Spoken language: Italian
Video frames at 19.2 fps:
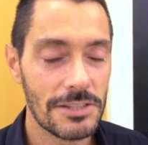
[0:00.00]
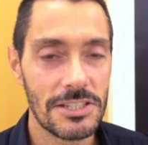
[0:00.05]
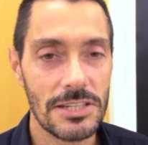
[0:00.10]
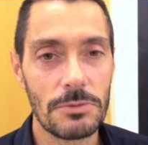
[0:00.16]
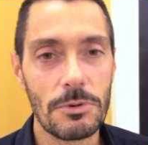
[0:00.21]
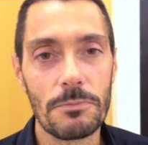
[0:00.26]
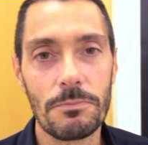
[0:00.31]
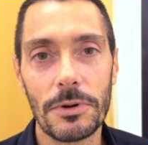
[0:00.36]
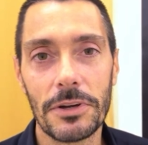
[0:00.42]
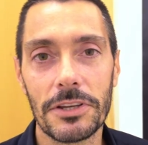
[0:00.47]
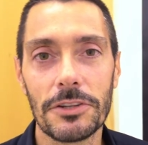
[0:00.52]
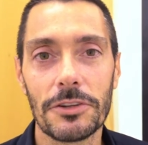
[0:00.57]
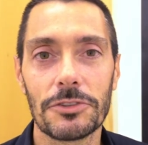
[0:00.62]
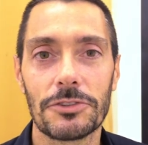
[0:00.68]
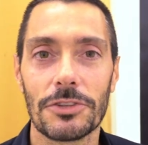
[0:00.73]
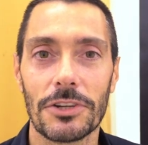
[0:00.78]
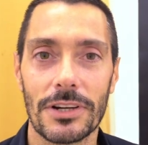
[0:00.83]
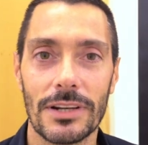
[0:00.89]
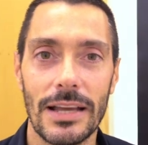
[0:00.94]
Siamo un
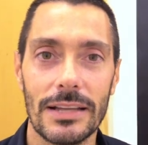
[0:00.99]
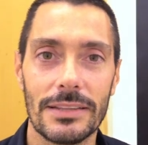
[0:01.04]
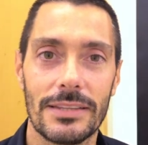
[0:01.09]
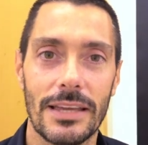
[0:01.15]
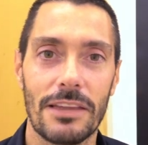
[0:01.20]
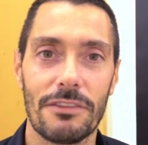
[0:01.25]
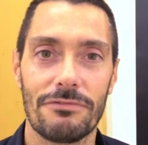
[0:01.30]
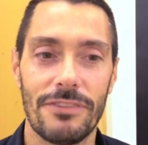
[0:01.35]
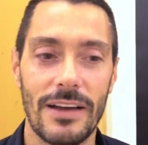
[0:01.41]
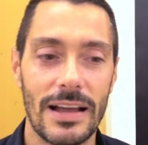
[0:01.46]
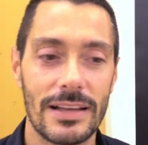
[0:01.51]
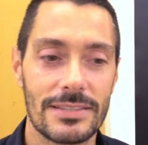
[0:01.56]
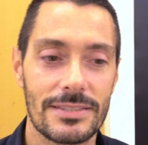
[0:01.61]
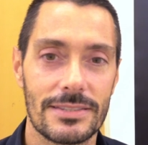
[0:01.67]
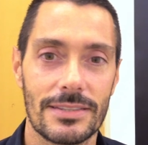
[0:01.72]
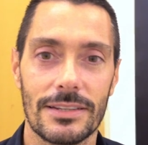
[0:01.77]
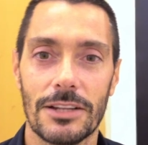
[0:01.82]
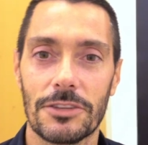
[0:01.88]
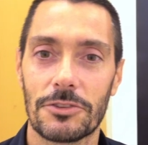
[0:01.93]
pochino tornati ai
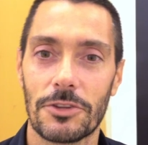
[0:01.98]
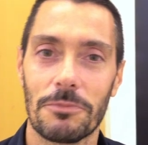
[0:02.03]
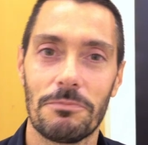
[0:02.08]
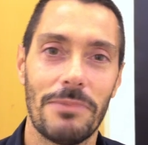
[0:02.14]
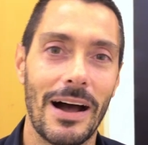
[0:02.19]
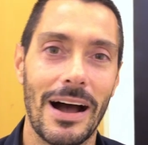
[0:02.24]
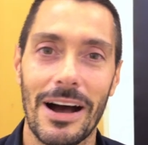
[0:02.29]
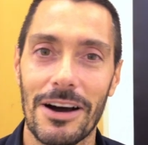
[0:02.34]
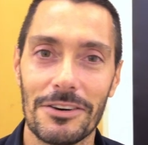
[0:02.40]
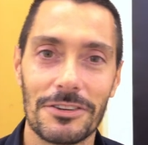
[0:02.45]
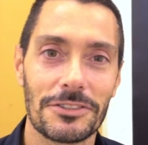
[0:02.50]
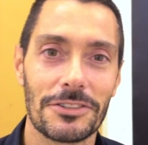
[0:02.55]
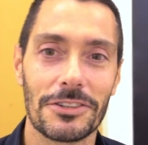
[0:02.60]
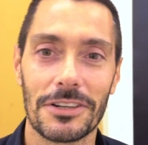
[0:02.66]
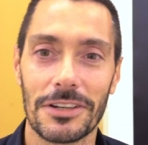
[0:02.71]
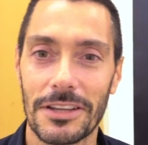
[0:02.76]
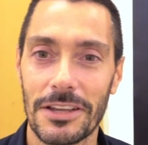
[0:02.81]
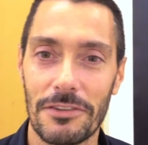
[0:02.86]
fasti del top audio,